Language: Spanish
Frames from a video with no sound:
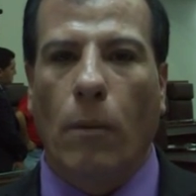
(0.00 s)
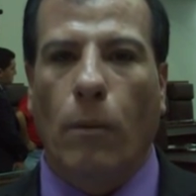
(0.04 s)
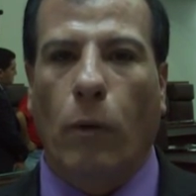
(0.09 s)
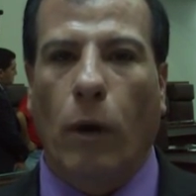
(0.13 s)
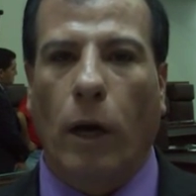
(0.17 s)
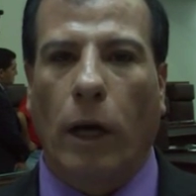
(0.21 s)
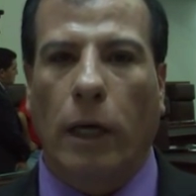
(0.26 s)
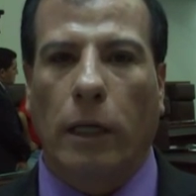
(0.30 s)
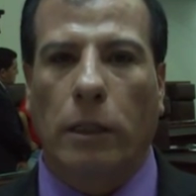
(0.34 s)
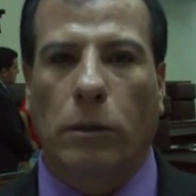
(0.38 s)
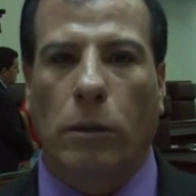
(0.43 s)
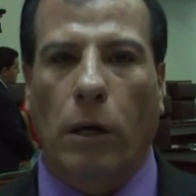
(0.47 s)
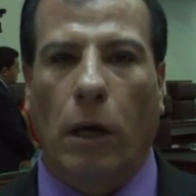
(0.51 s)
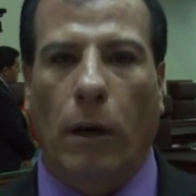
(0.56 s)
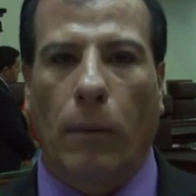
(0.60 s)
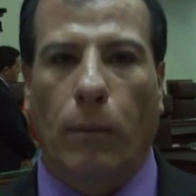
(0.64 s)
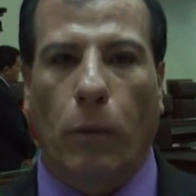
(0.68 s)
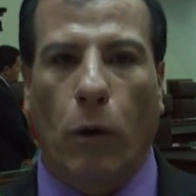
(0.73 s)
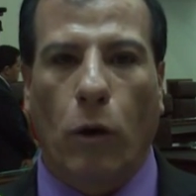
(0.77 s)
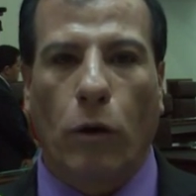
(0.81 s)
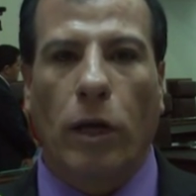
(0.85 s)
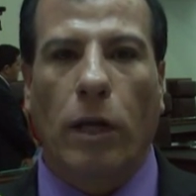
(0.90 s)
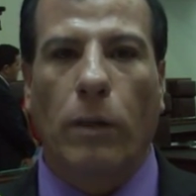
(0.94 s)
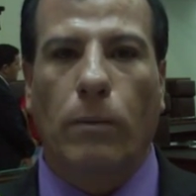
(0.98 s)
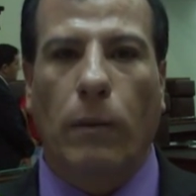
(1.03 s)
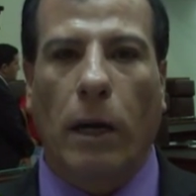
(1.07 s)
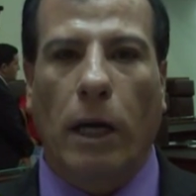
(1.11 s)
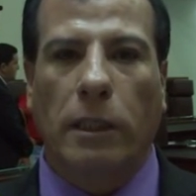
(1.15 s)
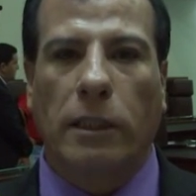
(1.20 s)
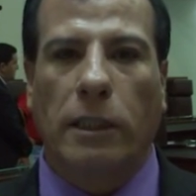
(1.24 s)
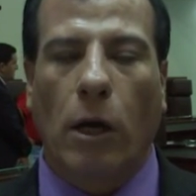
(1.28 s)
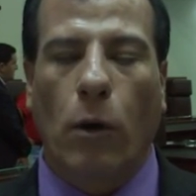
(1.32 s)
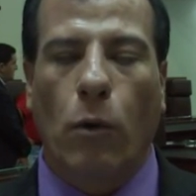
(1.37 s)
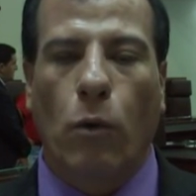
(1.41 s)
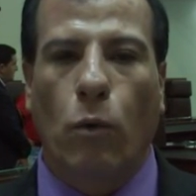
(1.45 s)
pues ah, pone en
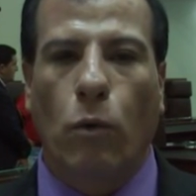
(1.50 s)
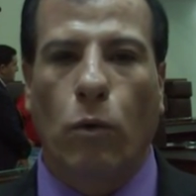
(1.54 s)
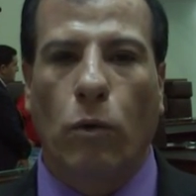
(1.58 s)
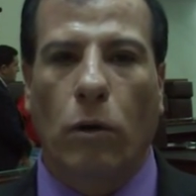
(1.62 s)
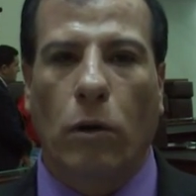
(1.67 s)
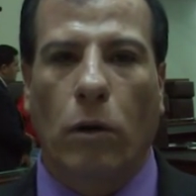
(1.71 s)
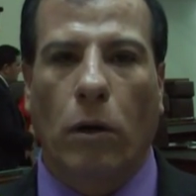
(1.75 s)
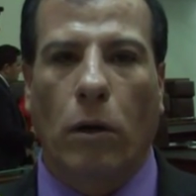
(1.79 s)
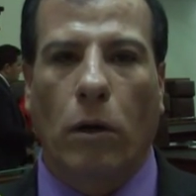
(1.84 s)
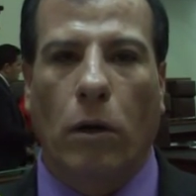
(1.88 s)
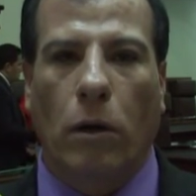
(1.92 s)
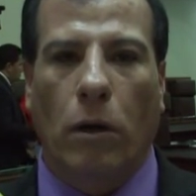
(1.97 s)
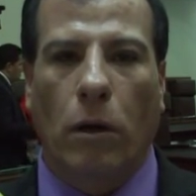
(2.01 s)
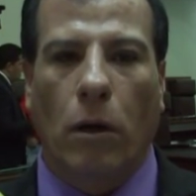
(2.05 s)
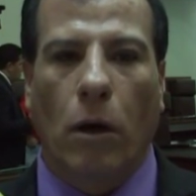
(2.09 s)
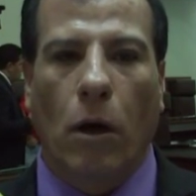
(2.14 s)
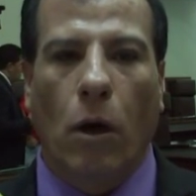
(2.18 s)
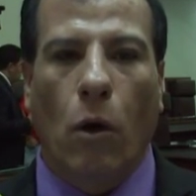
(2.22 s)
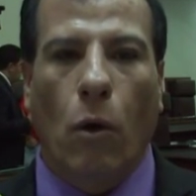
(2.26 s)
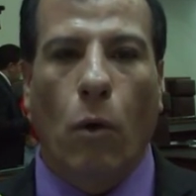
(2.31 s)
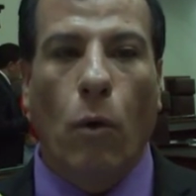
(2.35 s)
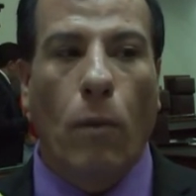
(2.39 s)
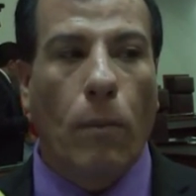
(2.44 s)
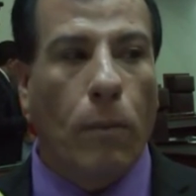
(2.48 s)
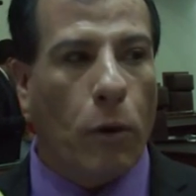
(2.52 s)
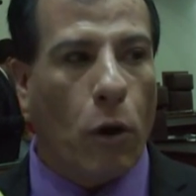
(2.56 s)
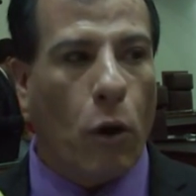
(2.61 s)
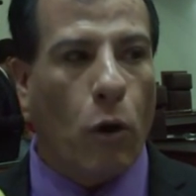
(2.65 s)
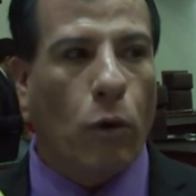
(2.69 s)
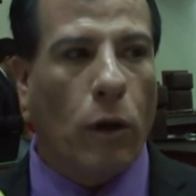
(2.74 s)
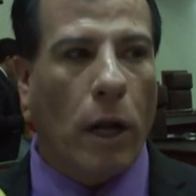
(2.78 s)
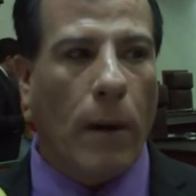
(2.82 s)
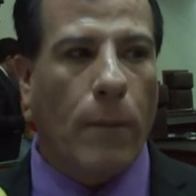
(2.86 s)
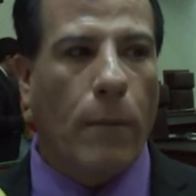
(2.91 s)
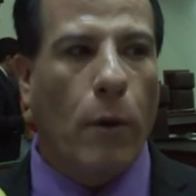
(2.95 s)
marcha un, ah, un,
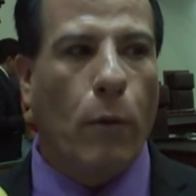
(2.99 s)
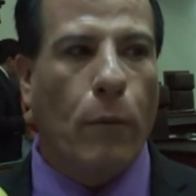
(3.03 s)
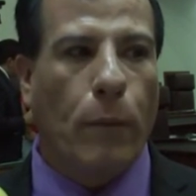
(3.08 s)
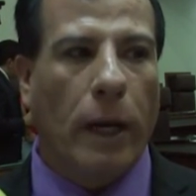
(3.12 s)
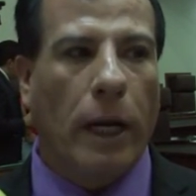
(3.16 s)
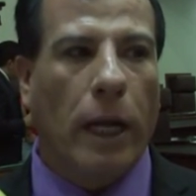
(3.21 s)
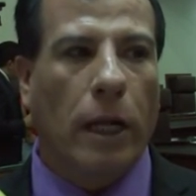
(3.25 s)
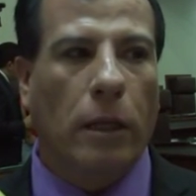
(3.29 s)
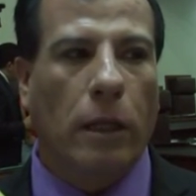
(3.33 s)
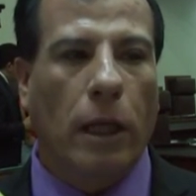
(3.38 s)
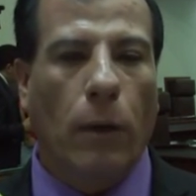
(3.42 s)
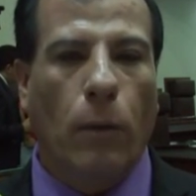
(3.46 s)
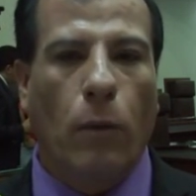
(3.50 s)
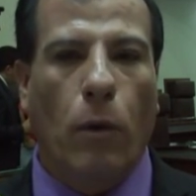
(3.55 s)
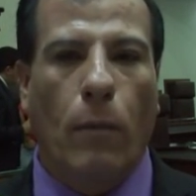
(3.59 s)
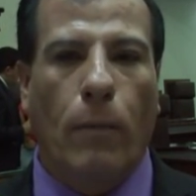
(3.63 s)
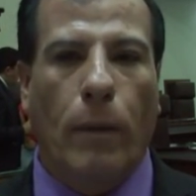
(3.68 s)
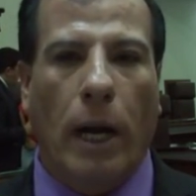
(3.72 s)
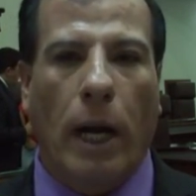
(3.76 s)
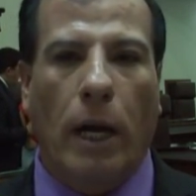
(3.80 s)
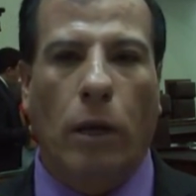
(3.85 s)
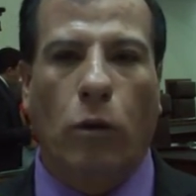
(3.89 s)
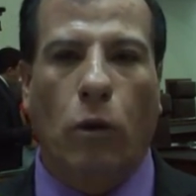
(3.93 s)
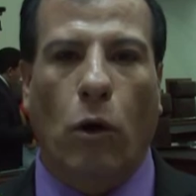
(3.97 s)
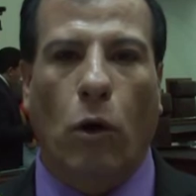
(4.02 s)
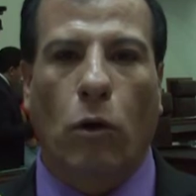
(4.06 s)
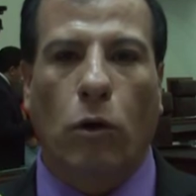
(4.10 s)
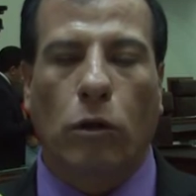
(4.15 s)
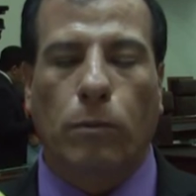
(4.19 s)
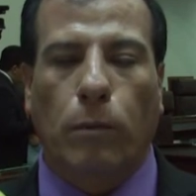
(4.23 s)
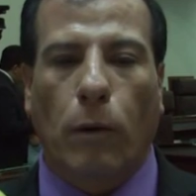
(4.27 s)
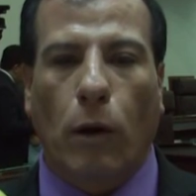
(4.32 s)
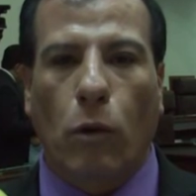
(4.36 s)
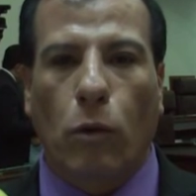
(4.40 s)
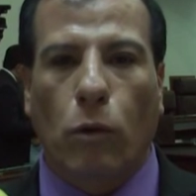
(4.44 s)
programa operativo para todos
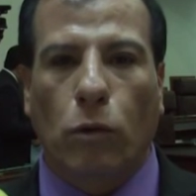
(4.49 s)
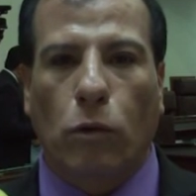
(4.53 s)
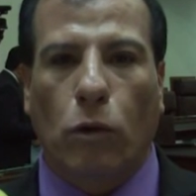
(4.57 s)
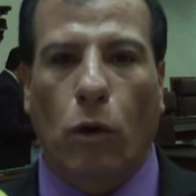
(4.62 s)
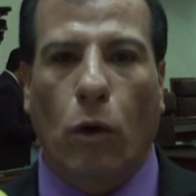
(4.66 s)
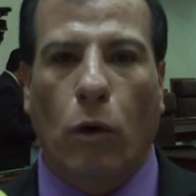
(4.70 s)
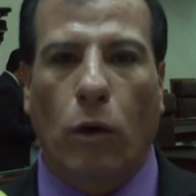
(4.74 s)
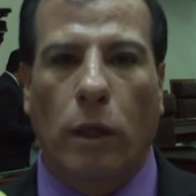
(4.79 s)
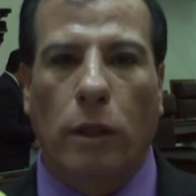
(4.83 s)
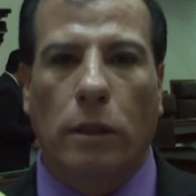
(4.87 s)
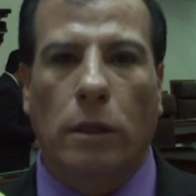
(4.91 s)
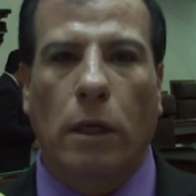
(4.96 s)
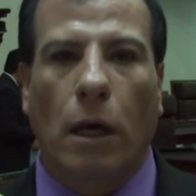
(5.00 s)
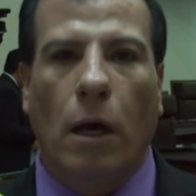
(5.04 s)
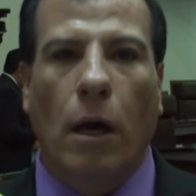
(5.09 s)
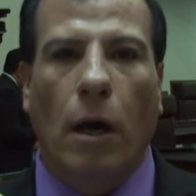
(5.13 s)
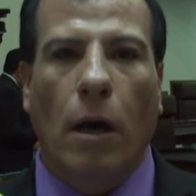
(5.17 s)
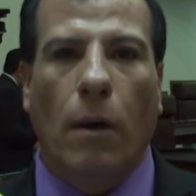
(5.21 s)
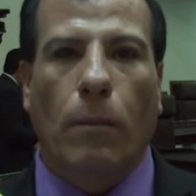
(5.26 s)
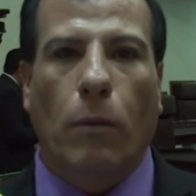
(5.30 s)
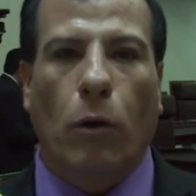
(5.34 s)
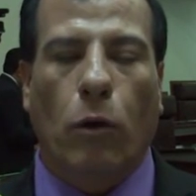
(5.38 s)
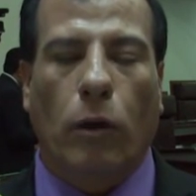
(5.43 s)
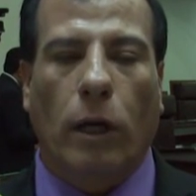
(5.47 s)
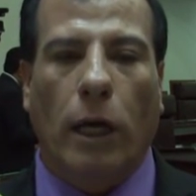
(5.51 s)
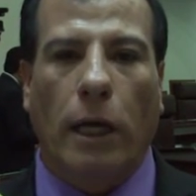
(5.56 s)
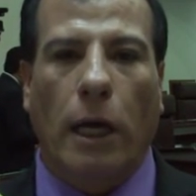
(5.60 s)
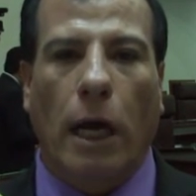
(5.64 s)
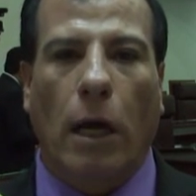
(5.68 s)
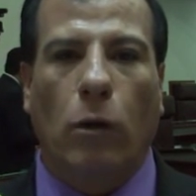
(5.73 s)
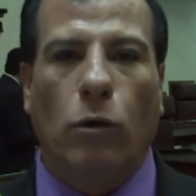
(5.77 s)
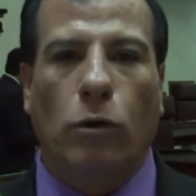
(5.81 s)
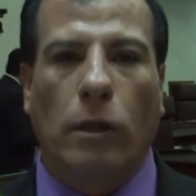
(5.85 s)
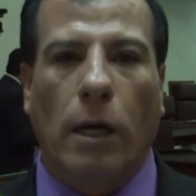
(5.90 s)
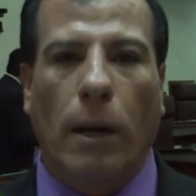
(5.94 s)
los productores, porque
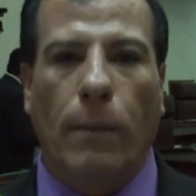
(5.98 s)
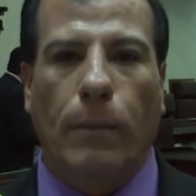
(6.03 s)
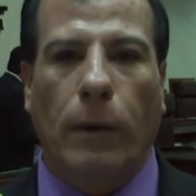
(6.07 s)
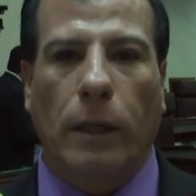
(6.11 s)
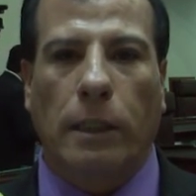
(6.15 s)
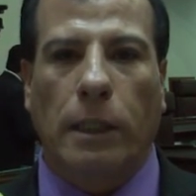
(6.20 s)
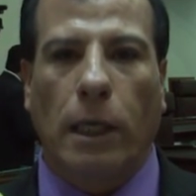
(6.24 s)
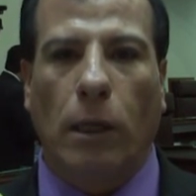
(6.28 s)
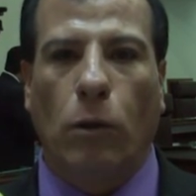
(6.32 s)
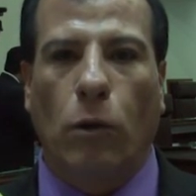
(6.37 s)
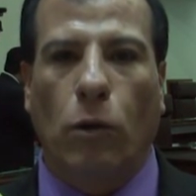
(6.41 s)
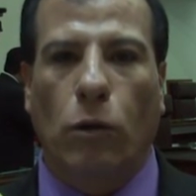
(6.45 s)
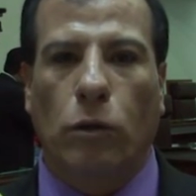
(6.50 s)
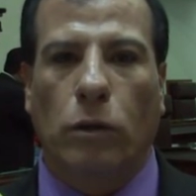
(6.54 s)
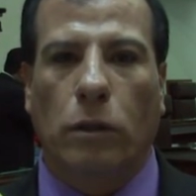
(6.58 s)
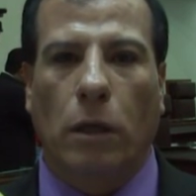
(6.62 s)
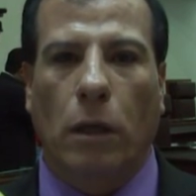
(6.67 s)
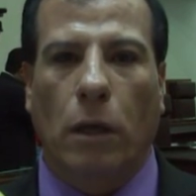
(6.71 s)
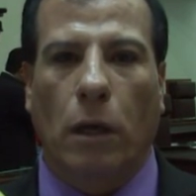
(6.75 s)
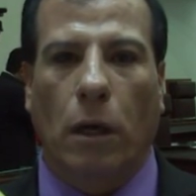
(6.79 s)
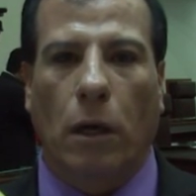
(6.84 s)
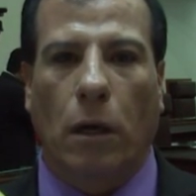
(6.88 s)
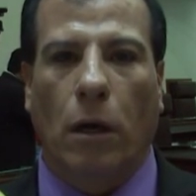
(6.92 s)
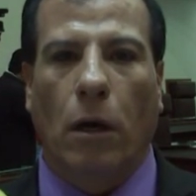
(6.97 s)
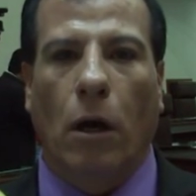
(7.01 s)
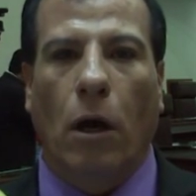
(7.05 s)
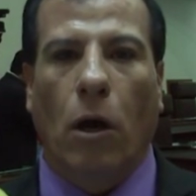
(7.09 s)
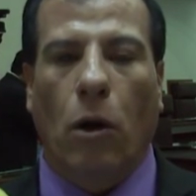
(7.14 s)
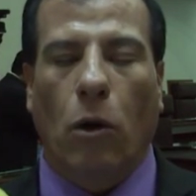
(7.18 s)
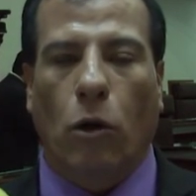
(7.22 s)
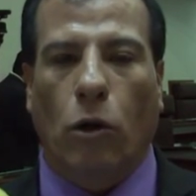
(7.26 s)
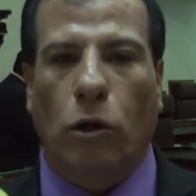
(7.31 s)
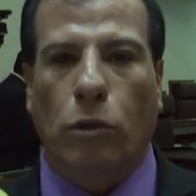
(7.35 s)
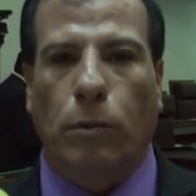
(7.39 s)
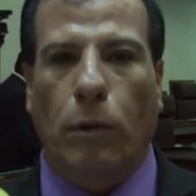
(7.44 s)
ya los campesinos, ah,
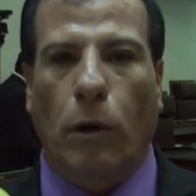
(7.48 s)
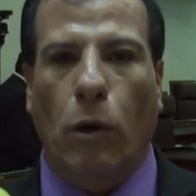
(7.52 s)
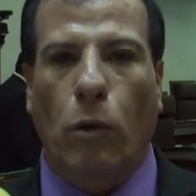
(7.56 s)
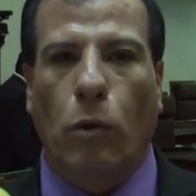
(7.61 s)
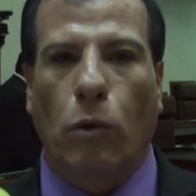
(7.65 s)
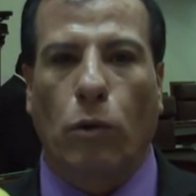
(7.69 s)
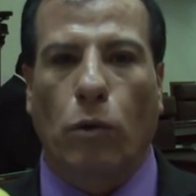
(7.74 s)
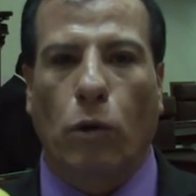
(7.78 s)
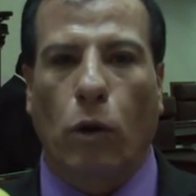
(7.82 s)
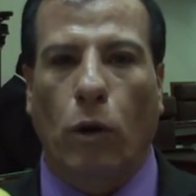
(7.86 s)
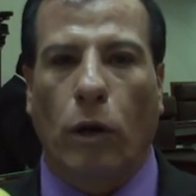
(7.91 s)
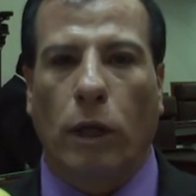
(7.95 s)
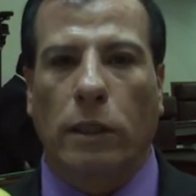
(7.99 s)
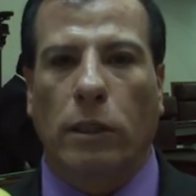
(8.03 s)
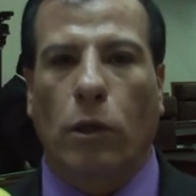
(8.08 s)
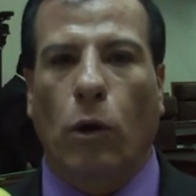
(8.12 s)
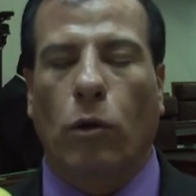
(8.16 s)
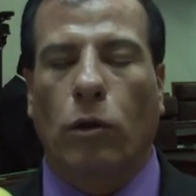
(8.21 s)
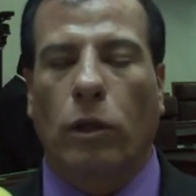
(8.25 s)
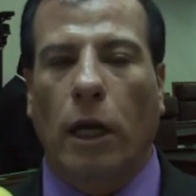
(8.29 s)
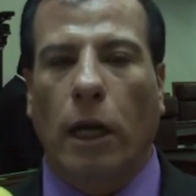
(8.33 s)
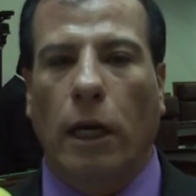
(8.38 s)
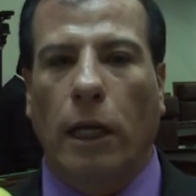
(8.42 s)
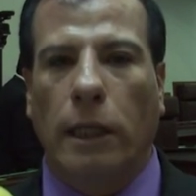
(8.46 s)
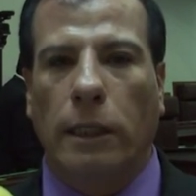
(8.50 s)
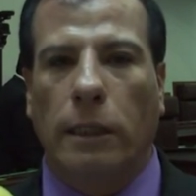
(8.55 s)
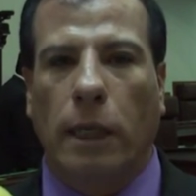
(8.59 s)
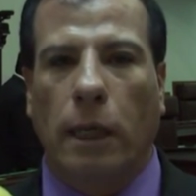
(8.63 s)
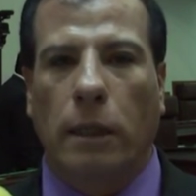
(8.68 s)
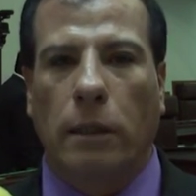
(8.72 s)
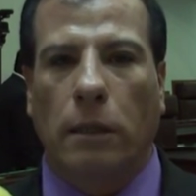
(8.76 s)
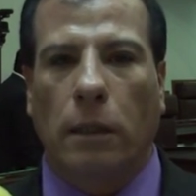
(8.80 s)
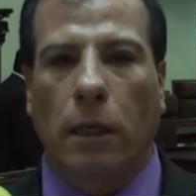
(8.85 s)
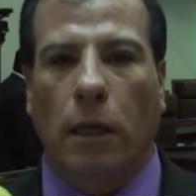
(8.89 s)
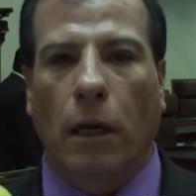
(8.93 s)
los productores de
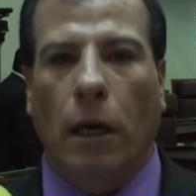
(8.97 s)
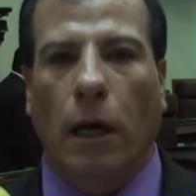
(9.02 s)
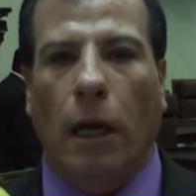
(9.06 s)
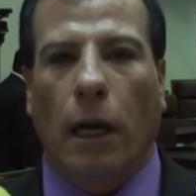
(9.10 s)
hortalizas,